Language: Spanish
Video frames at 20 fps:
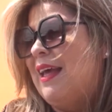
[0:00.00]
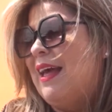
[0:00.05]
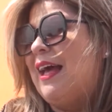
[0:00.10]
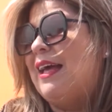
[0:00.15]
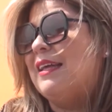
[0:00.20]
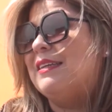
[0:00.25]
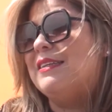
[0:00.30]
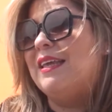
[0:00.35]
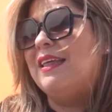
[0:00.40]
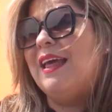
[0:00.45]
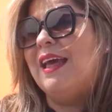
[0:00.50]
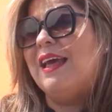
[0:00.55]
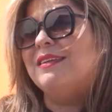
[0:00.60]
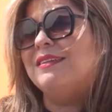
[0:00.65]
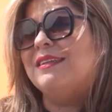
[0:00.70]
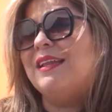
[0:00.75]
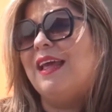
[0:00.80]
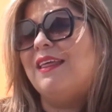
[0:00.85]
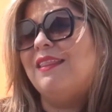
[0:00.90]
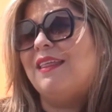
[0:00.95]
Así
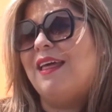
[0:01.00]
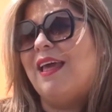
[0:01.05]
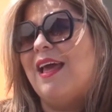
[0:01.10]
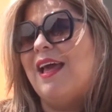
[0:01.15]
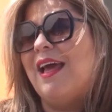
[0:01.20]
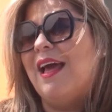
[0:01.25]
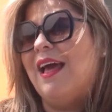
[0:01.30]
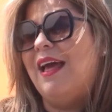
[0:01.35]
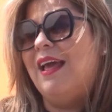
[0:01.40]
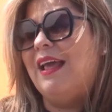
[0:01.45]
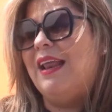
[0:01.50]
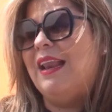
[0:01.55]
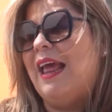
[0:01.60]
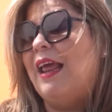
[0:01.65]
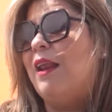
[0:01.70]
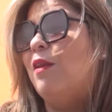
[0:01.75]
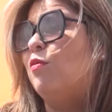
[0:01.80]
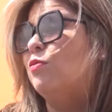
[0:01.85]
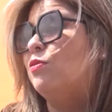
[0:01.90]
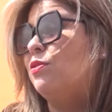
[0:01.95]
es, la idea y
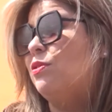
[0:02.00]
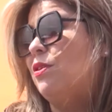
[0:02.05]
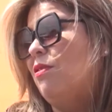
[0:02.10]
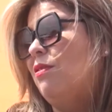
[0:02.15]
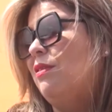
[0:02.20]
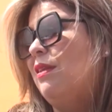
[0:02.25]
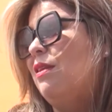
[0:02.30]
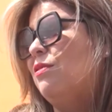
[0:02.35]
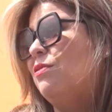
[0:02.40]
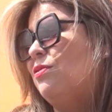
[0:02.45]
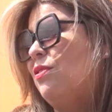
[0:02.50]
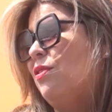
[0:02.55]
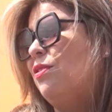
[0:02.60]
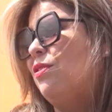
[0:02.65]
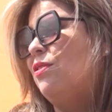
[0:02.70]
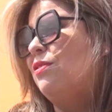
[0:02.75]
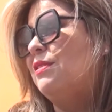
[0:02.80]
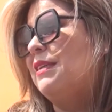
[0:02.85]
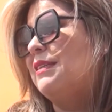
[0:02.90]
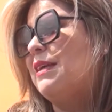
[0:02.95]
la ilusión de
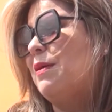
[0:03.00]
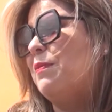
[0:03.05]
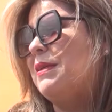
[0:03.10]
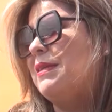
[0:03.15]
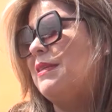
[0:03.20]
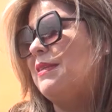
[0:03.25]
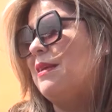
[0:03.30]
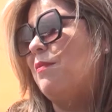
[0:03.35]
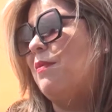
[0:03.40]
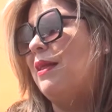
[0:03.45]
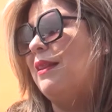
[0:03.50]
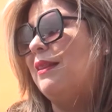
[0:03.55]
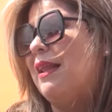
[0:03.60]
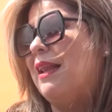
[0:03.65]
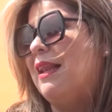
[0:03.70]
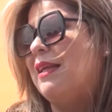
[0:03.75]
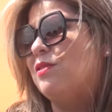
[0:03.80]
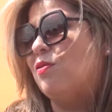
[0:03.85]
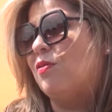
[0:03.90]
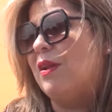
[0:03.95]
nosotros es que precisamente
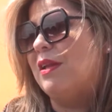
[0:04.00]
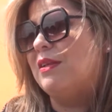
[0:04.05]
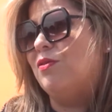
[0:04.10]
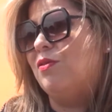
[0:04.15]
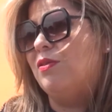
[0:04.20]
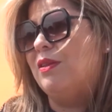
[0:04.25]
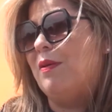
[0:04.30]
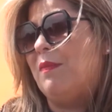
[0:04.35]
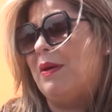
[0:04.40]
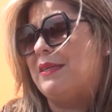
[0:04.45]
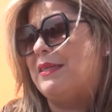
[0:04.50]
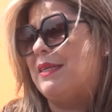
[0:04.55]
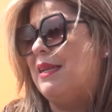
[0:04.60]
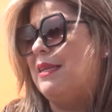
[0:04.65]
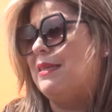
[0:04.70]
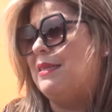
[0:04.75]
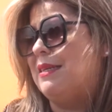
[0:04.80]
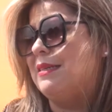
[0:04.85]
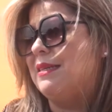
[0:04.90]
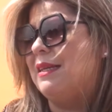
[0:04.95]
en las zonas donde más se
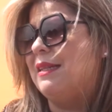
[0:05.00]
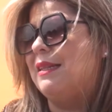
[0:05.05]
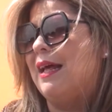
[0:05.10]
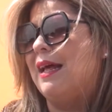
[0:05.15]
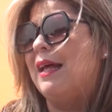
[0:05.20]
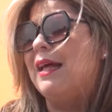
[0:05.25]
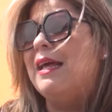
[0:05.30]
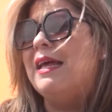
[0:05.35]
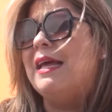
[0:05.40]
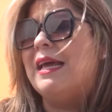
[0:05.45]
necesita